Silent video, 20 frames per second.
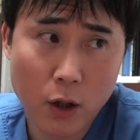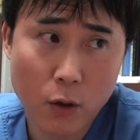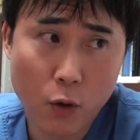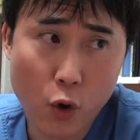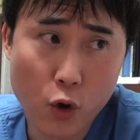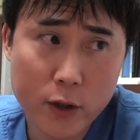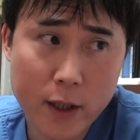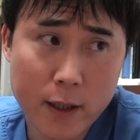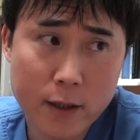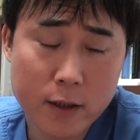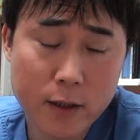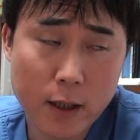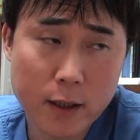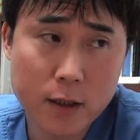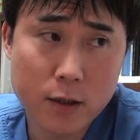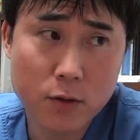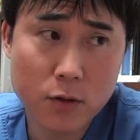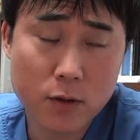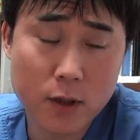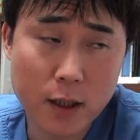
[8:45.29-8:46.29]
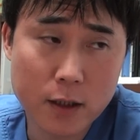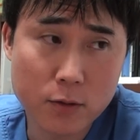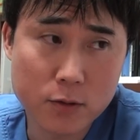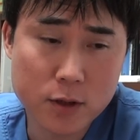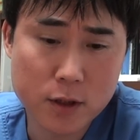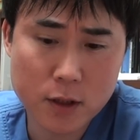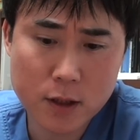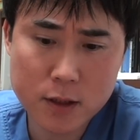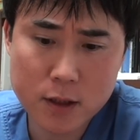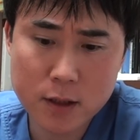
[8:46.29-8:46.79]
保険適用外の
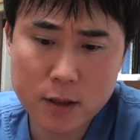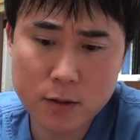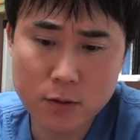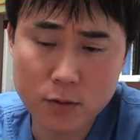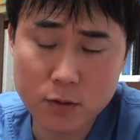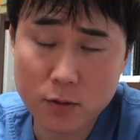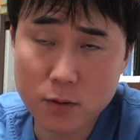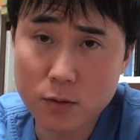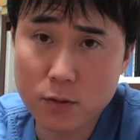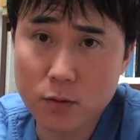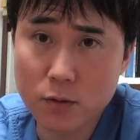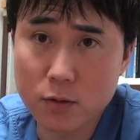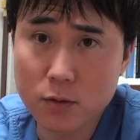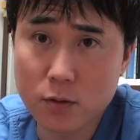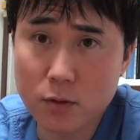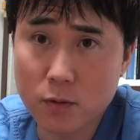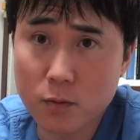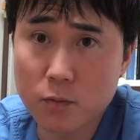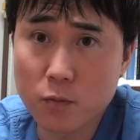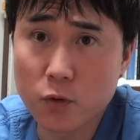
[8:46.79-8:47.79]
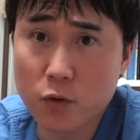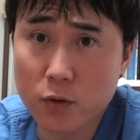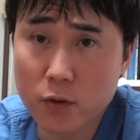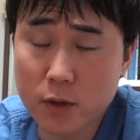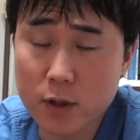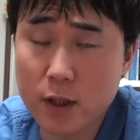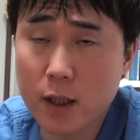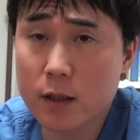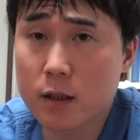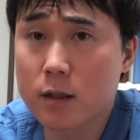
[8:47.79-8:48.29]
自費診療の方
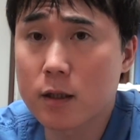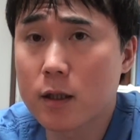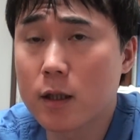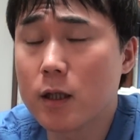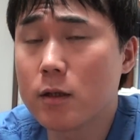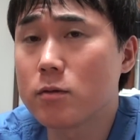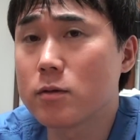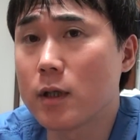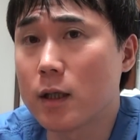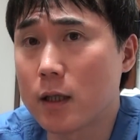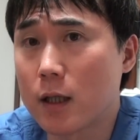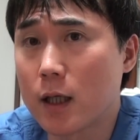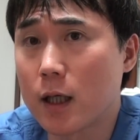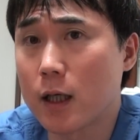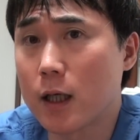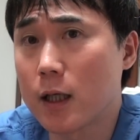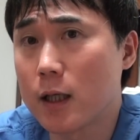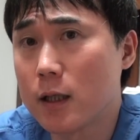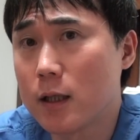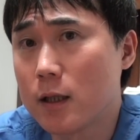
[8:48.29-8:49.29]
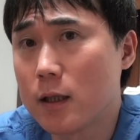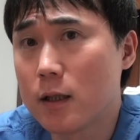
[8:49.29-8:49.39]
やってるから